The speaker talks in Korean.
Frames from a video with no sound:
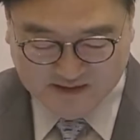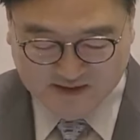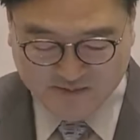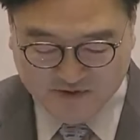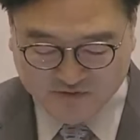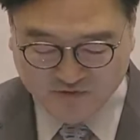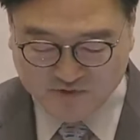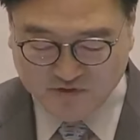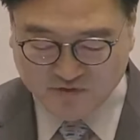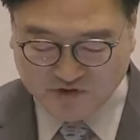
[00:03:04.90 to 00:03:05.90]
이미
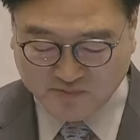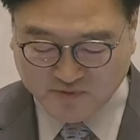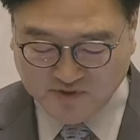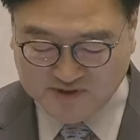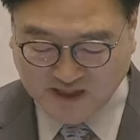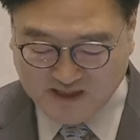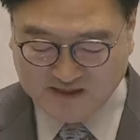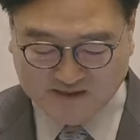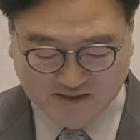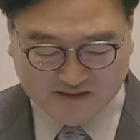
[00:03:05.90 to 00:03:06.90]
국민 60%
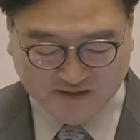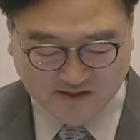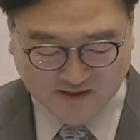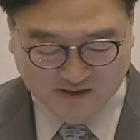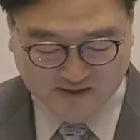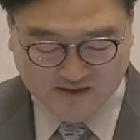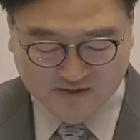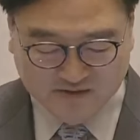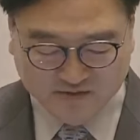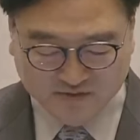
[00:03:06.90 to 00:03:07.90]
이상께서
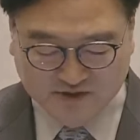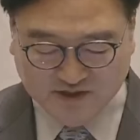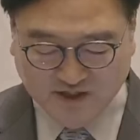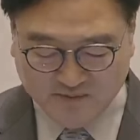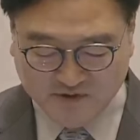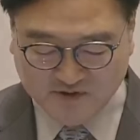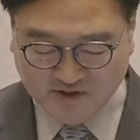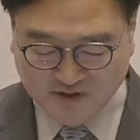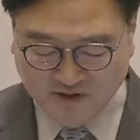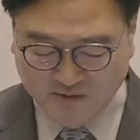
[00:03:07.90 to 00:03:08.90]
순직해병
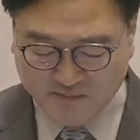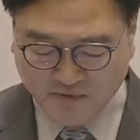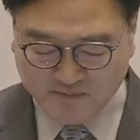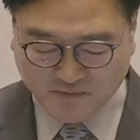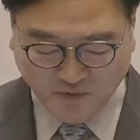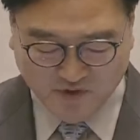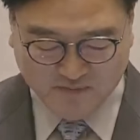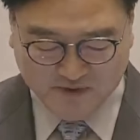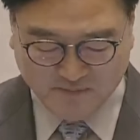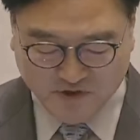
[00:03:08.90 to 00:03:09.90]
특검법
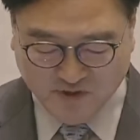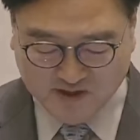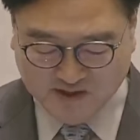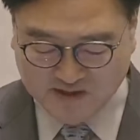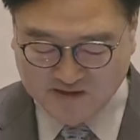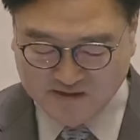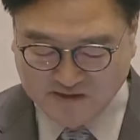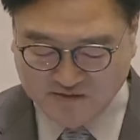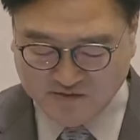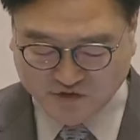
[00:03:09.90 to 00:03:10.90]
도입이 필요하다는
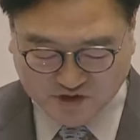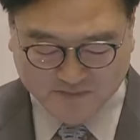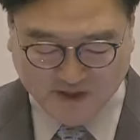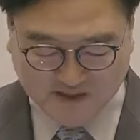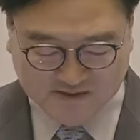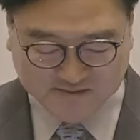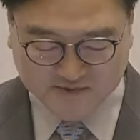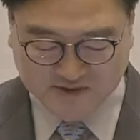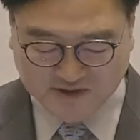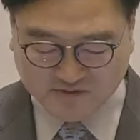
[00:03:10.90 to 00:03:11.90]
의견을 주신
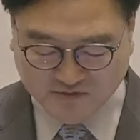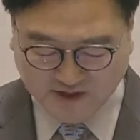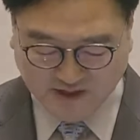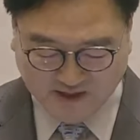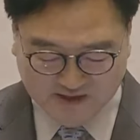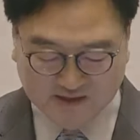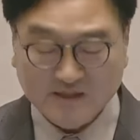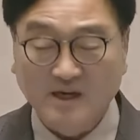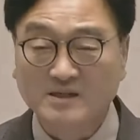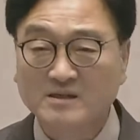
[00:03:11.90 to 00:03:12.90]
만큼 이제 국회가 이
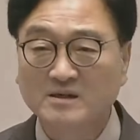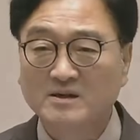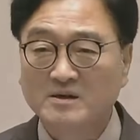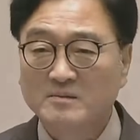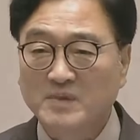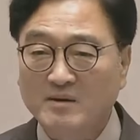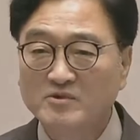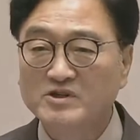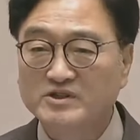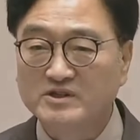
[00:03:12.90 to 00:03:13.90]
사안을
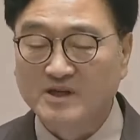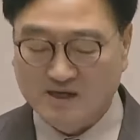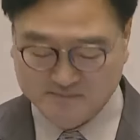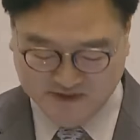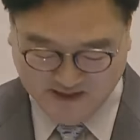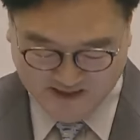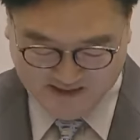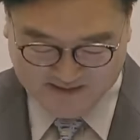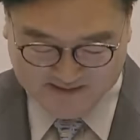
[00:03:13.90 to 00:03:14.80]
마무리 지어야 합니다.